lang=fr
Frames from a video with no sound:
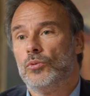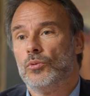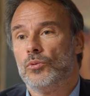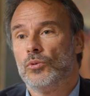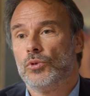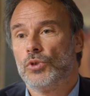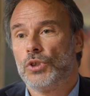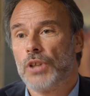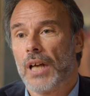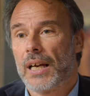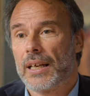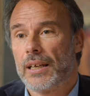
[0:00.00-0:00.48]

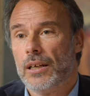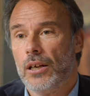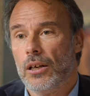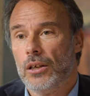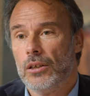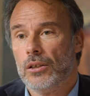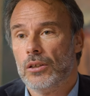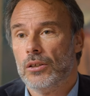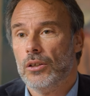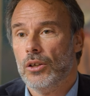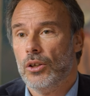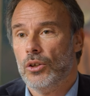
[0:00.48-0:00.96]

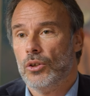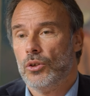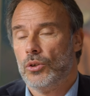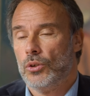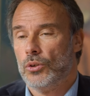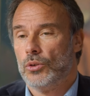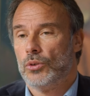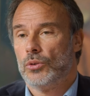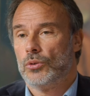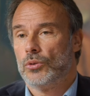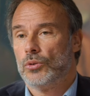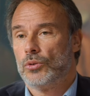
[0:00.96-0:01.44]
chacun
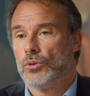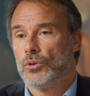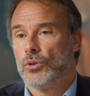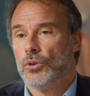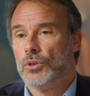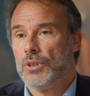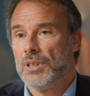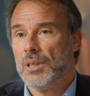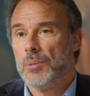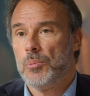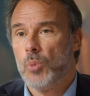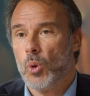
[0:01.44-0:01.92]
euh, se
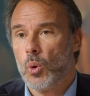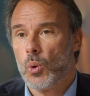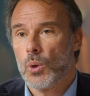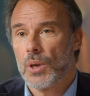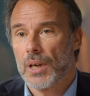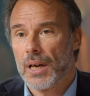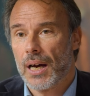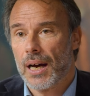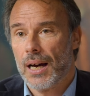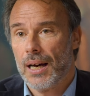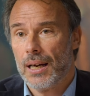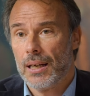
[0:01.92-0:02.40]

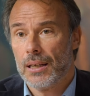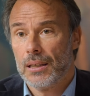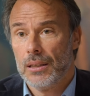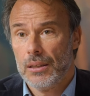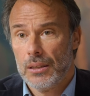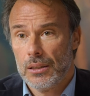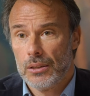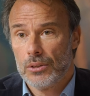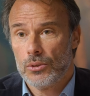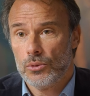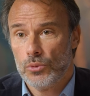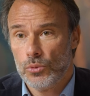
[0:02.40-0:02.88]
débrouillera.
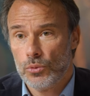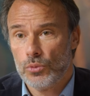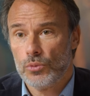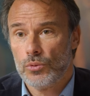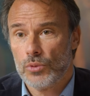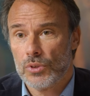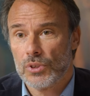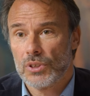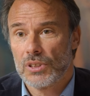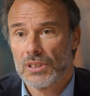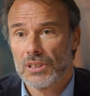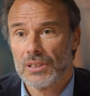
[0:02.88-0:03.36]
Nous,
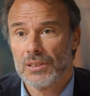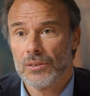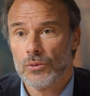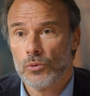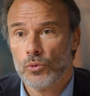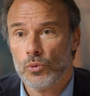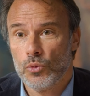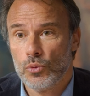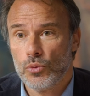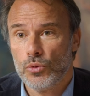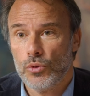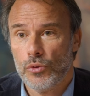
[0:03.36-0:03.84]

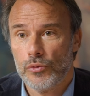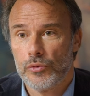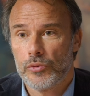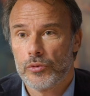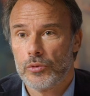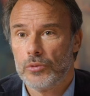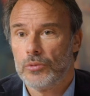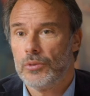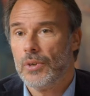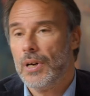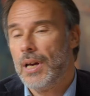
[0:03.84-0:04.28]
devons